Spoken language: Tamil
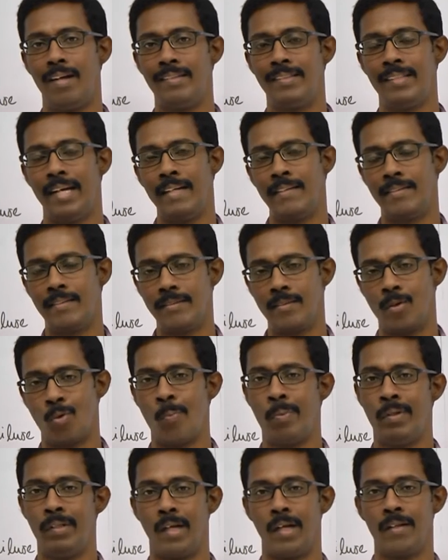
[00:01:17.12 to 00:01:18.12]
சான்சஸ்
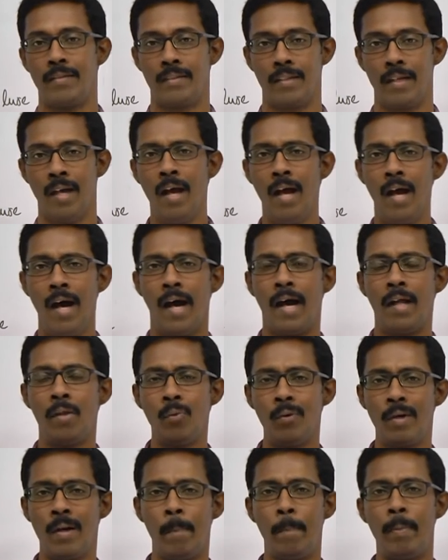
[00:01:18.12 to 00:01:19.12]
ரொம்ப ஜாஸ்தி
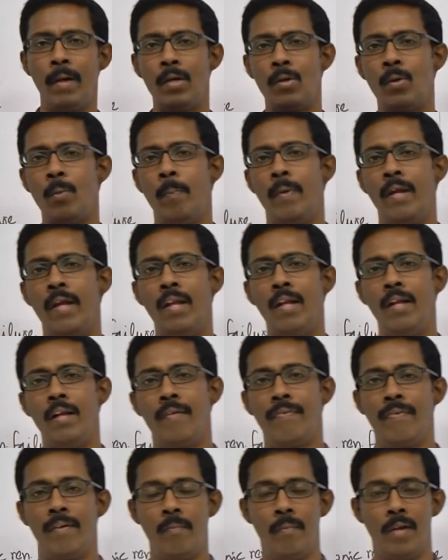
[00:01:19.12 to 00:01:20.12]
அதுவும் கம்பேர் டு மேல் அண்ட்
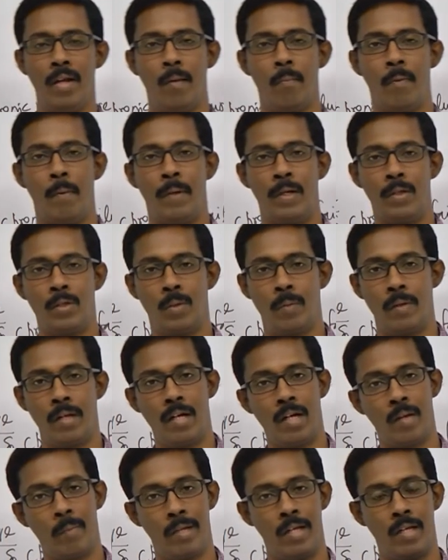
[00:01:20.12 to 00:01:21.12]
ஃபீமேல் நம்ம பார்த்தோம்
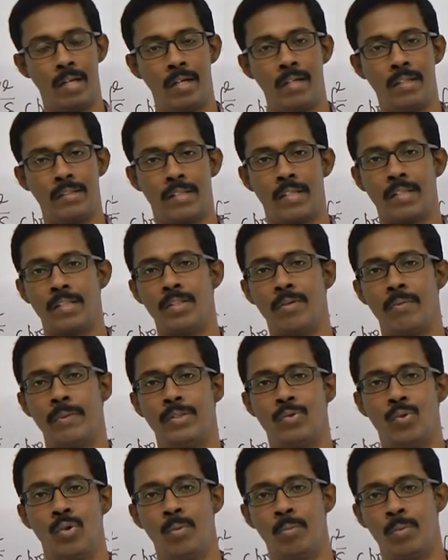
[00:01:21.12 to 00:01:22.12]
அப்படின்னா நம்ம ஏற்கனவே ஸ்ட்ரக்சர்
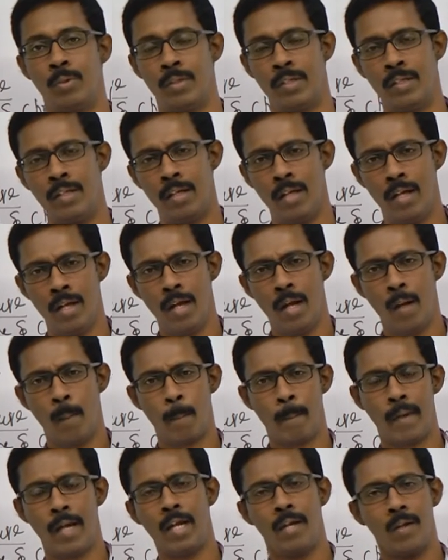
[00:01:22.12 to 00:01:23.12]
வைஸ் சொல்லும்போது
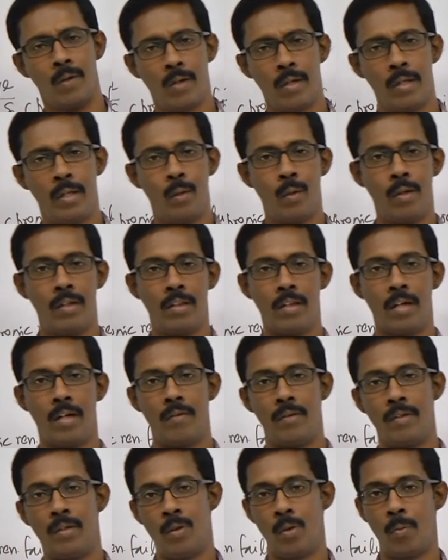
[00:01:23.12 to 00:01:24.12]
மேலோட யூரித்ரா
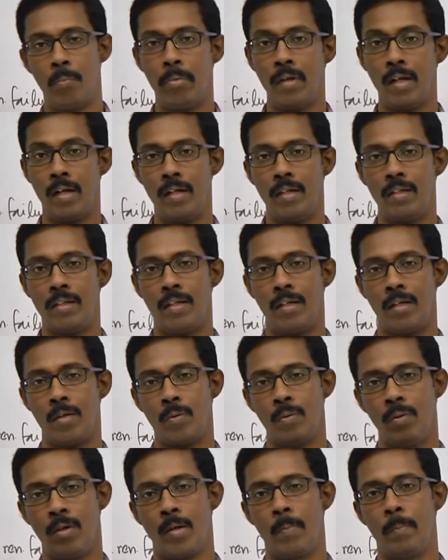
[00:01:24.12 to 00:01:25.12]
வந்து ரொம்ப லென்த்தாக
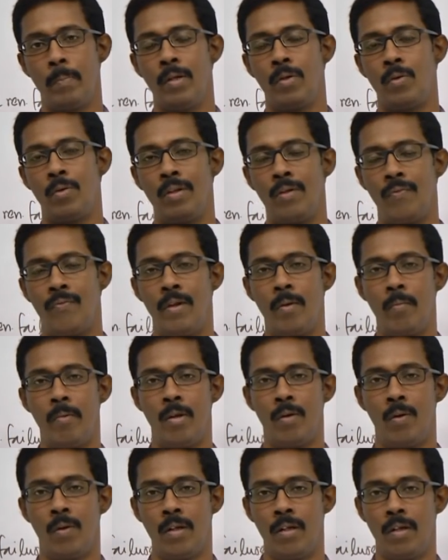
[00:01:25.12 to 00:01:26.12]
இருக்கும் கம்பேர் டு த
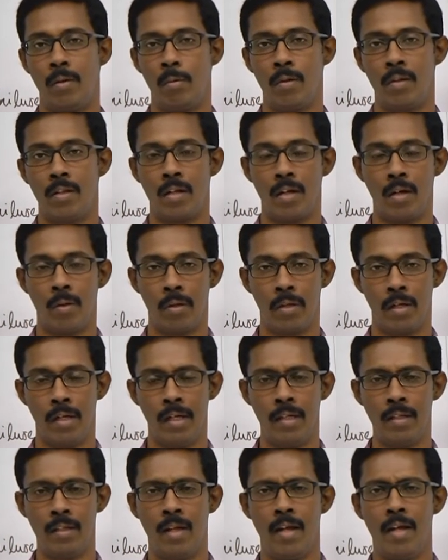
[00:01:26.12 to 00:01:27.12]
ஃபீமேலோட யூரித்ராவோட
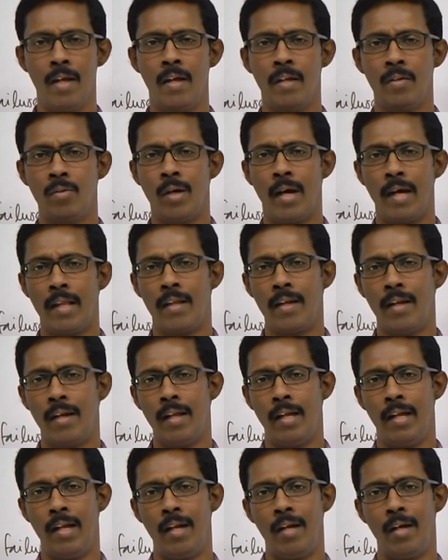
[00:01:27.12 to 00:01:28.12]
லென்த் ஸோ
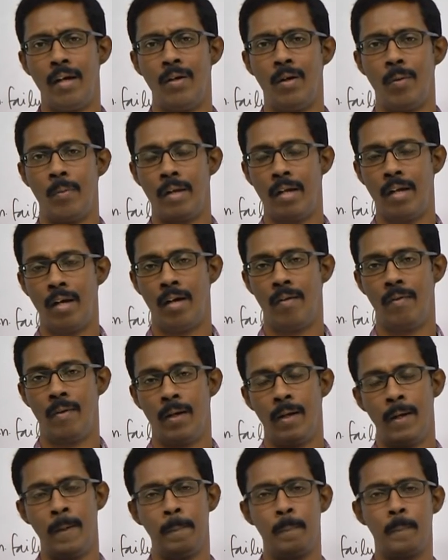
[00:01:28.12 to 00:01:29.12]
அதனால் என்ன ஆகும் அப்படின்னா அவங்க